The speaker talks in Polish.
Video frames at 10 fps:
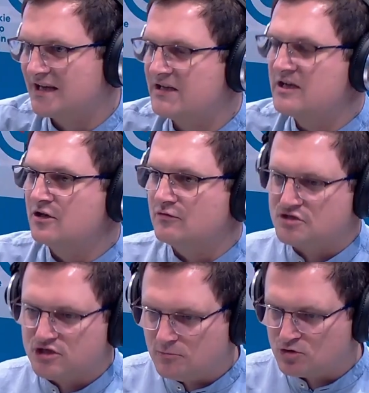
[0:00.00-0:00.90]
ale no
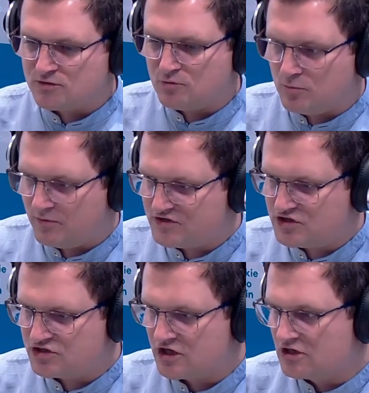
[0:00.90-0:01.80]
właśnie nie można było
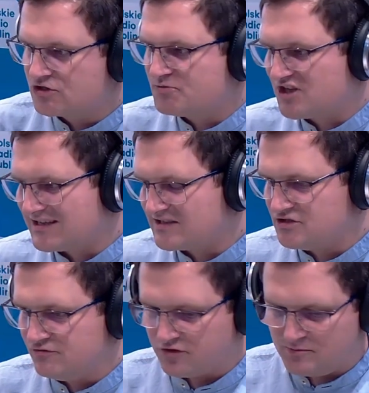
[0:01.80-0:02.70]
powiedzieć, czy
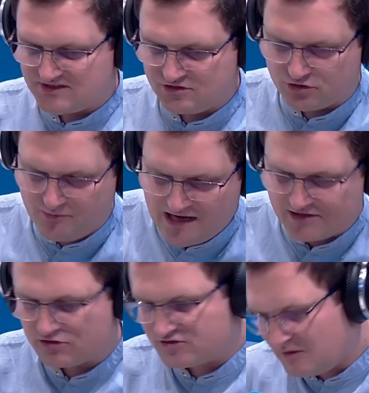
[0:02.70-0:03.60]
przekazać informacji
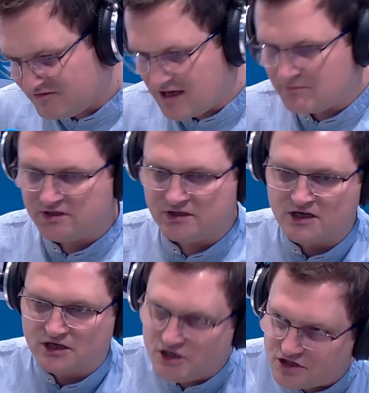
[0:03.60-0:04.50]
normalnie, rozmawiamy,
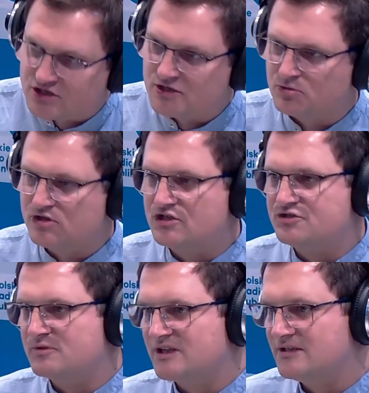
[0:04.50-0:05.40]
jeszcze nie
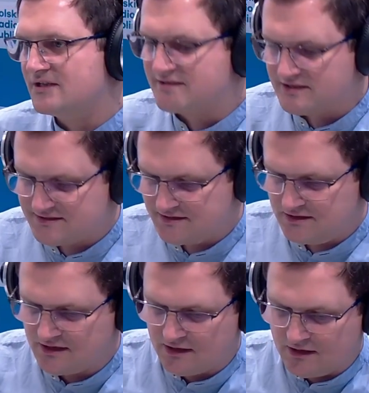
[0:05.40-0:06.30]
podjęliśmy tak, tej
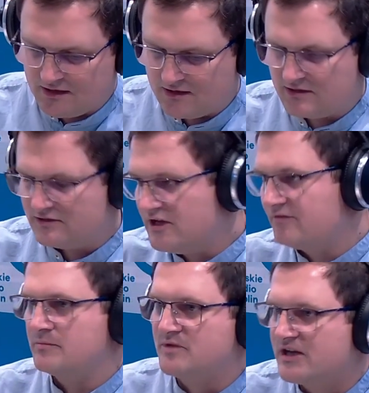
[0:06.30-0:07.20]
decyzji, e, więcej, nie
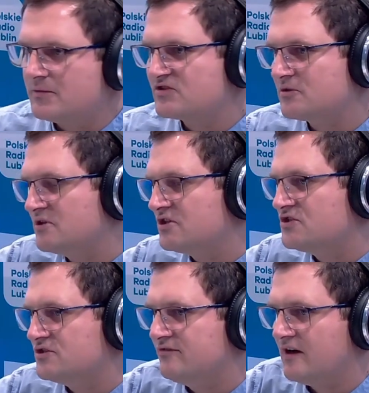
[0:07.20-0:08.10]
wiem, dajemy sobie
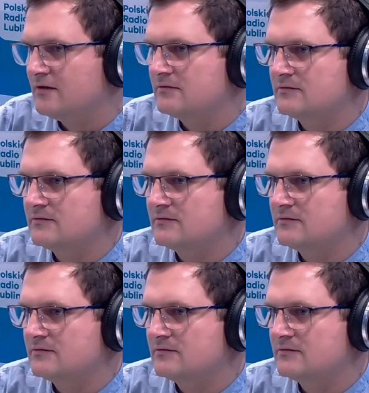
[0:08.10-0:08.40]
tydzień, dwa.